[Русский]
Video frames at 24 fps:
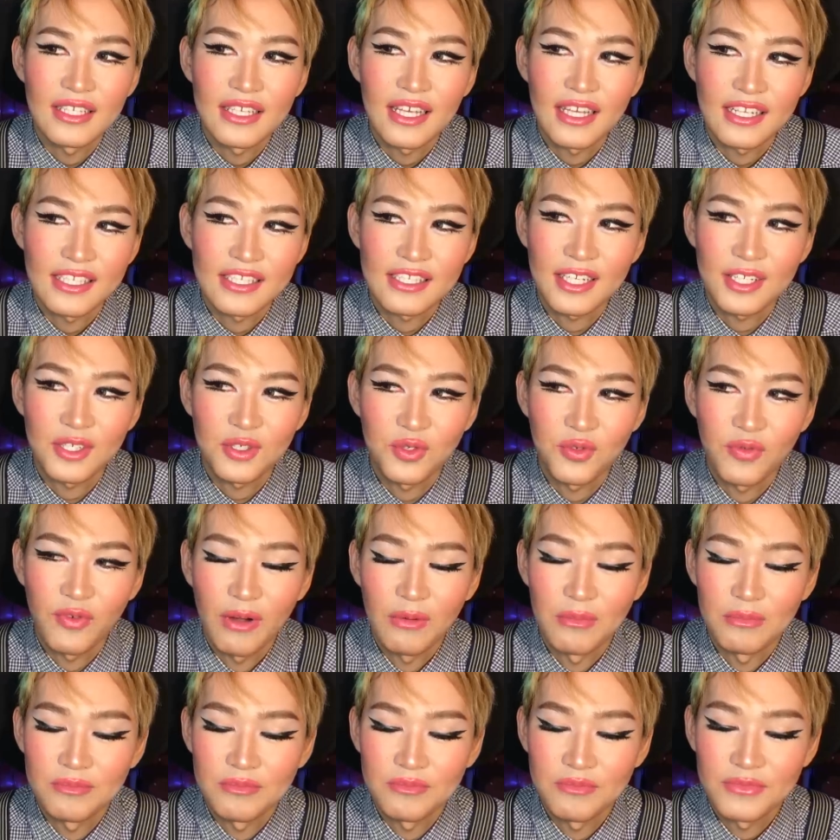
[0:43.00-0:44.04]
я расскажу
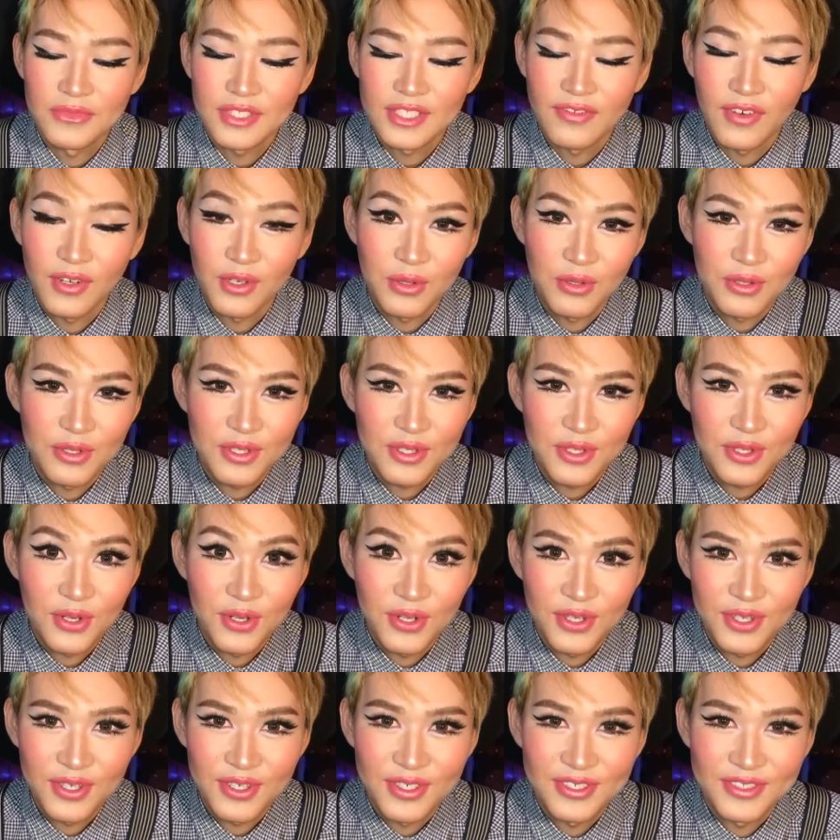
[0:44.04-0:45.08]
вам свою
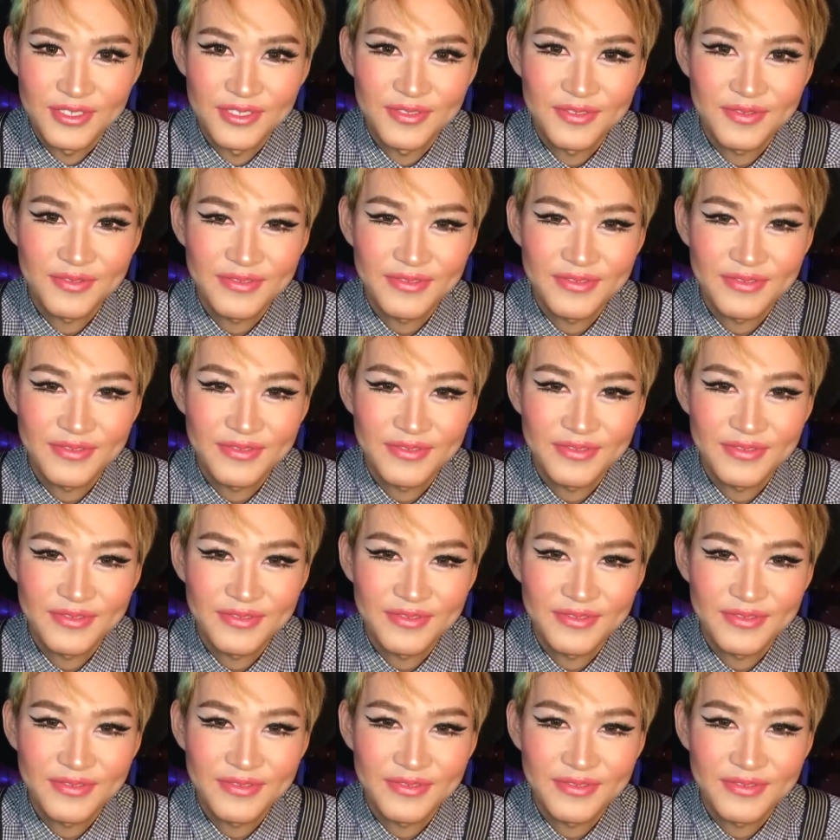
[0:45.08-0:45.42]
историю.